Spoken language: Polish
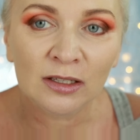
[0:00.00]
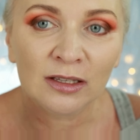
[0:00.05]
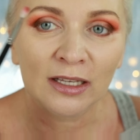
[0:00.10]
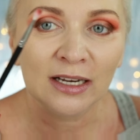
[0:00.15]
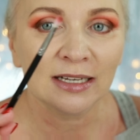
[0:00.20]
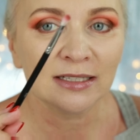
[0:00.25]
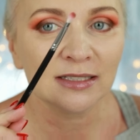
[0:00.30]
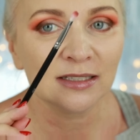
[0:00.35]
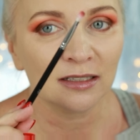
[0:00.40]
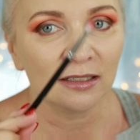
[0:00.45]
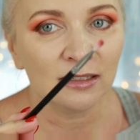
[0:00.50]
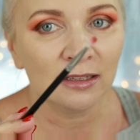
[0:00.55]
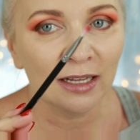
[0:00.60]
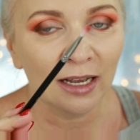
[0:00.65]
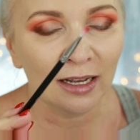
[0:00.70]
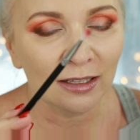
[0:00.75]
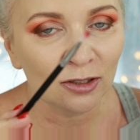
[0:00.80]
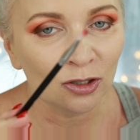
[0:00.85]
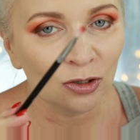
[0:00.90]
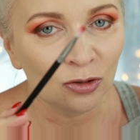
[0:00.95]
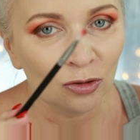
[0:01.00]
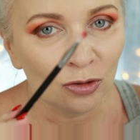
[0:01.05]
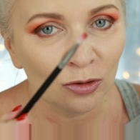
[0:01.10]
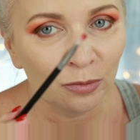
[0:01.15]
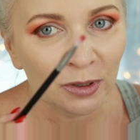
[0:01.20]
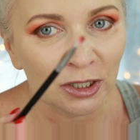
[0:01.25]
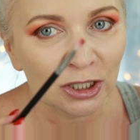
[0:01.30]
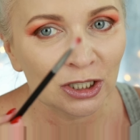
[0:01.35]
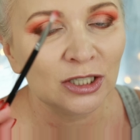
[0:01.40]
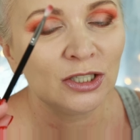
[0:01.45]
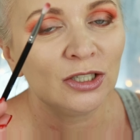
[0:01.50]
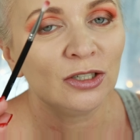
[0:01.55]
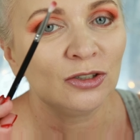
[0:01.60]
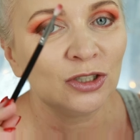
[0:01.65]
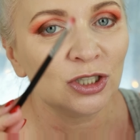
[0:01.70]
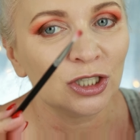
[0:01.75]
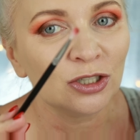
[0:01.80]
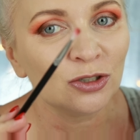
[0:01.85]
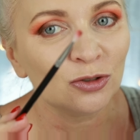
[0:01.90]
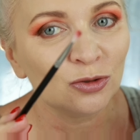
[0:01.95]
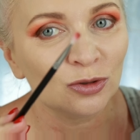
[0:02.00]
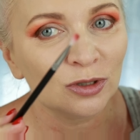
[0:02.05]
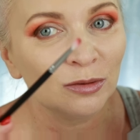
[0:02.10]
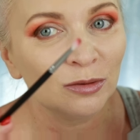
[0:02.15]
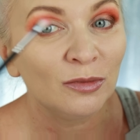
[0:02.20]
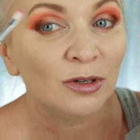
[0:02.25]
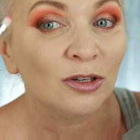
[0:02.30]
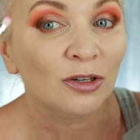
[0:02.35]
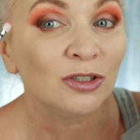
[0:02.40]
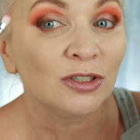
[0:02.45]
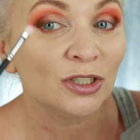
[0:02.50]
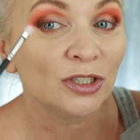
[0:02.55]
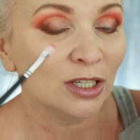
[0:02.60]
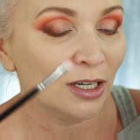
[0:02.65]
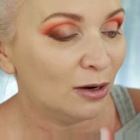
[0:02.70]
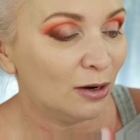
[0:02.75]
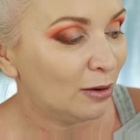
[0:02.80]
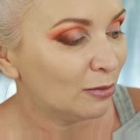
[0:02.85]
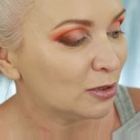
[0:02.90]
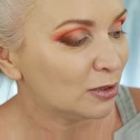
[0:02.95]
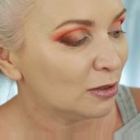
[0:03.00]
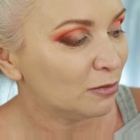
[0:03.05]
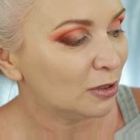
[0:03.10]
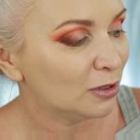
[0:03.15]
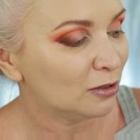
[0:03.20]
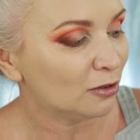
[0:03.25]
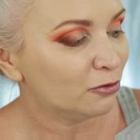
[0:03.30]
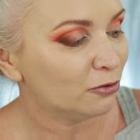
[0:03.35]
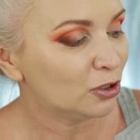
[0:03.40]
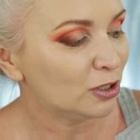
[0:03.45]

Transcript: i teraz na to chulupa 66, którym rozcierałam sobie to